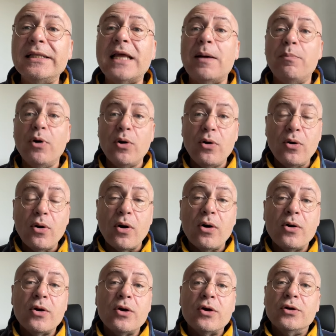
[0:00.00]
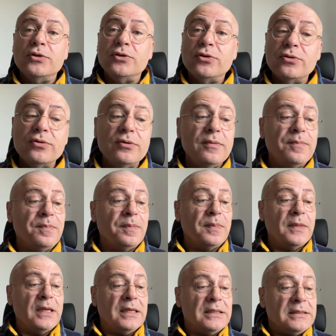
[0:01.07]
d'abord de
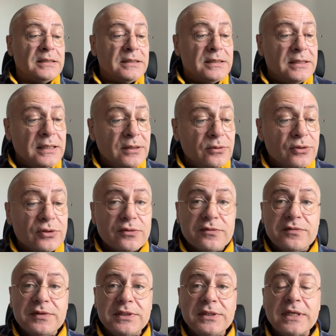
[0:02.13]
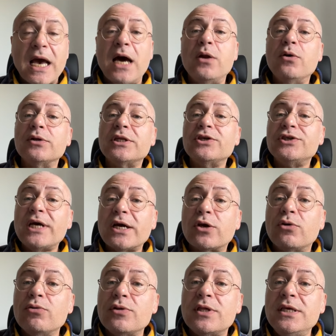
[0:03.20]
théosophie. Alors déjà,
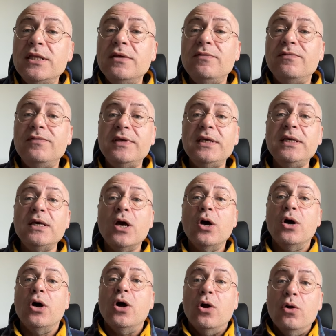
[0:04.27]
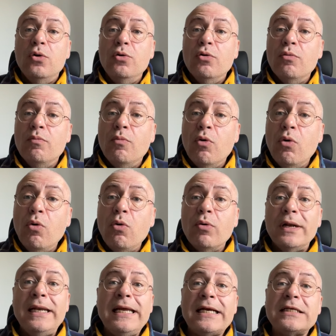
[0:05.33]
que signifie le mot,
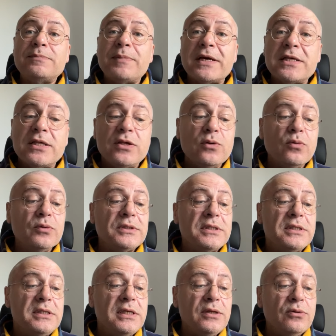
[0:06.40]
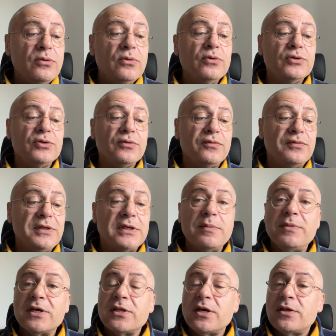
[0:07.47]
l'expression théosophique eh
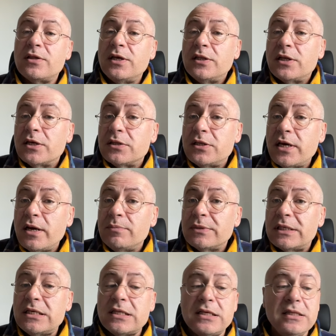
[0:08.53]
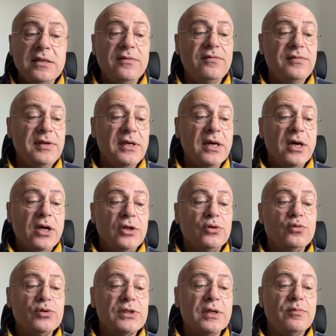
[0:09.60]
bien ça, c'est un terme qui signifie
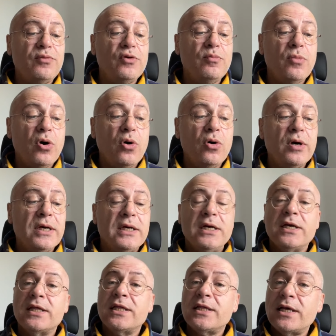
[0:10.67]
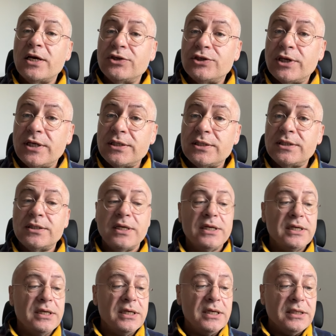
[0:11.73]
tout simplement sagesse
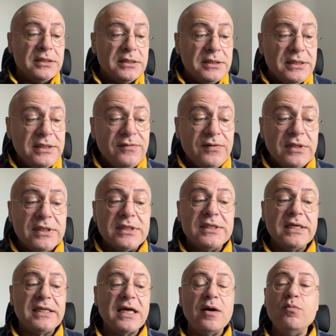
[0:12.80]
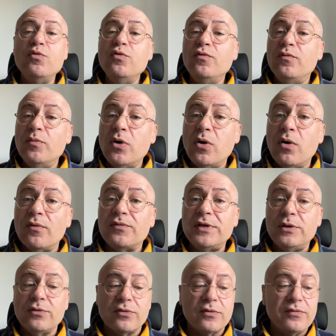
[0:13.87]
divine. C'est un mouvement
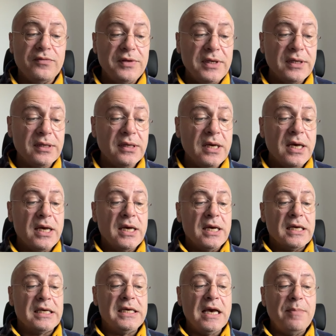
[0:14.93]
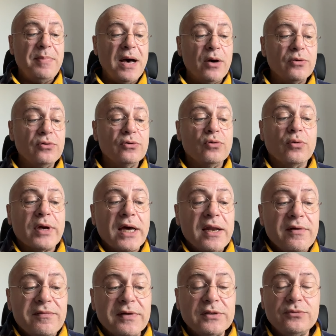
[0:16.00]
philosophique qui apparu donc à
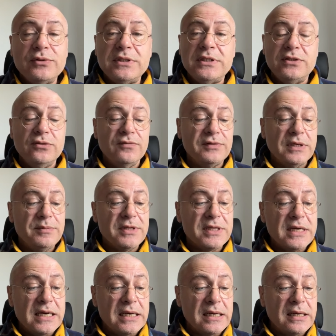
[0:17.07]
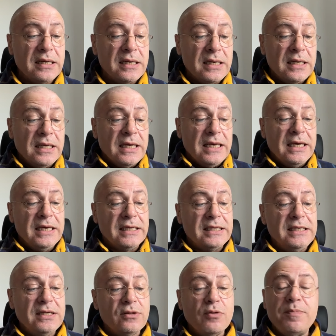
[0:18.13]
la fin du 19e siècle et
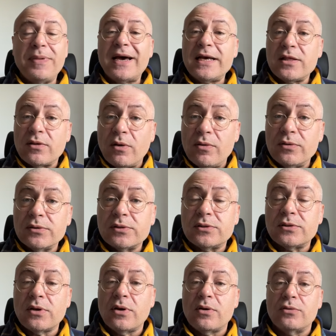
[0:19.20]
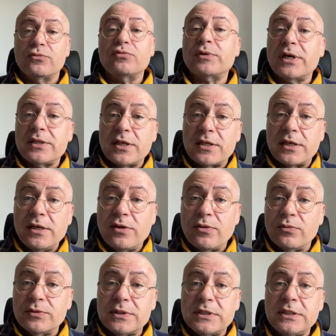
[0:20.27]
qui se présente, en tout cas c'est ce qu'ils
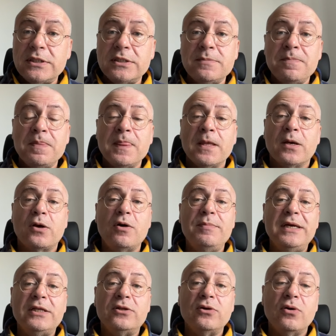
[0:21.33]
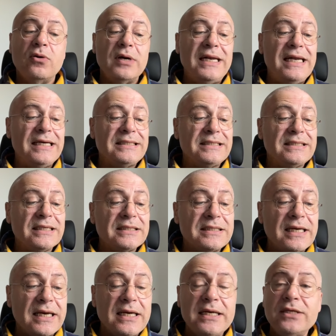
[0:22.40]
ont dit, comme étant la
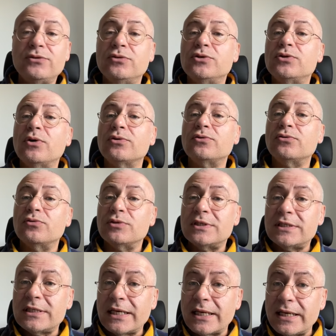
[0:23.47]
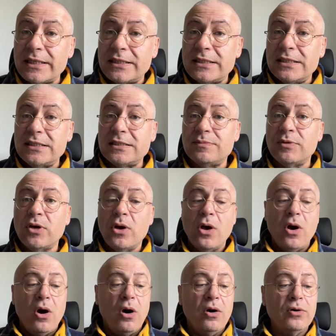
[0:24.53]
synthèse, une sorte de syncrétisme,
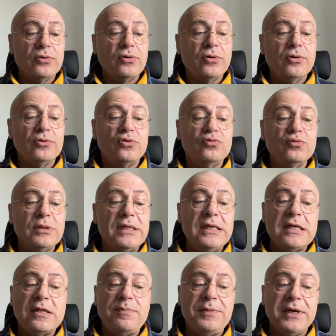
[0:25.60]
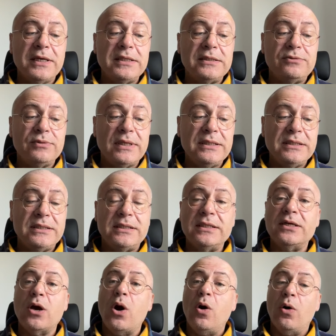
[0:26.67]
entre toutes les
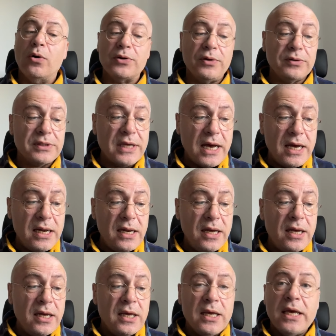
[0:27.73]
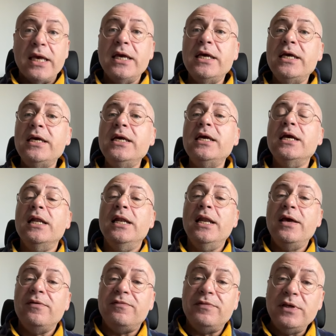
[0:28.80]
spiritualités orientales et
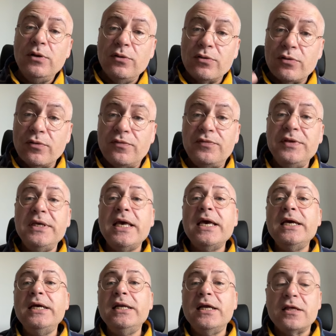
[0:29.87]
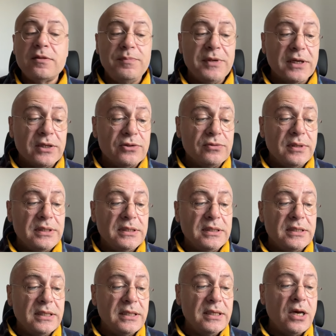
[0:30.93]
les philosophies et la
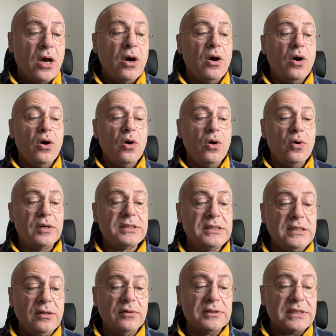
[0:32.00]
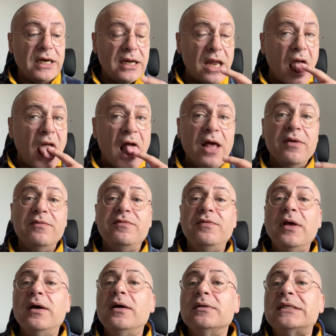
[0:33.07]
spiritualité occidentale,
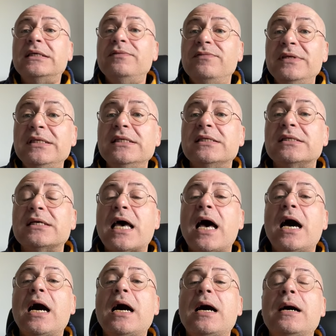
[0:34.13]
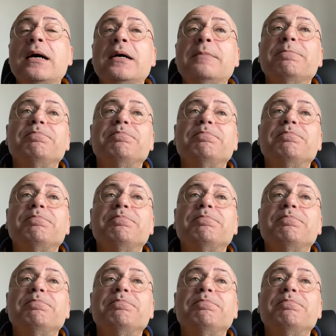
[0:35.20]
euh, qui vise à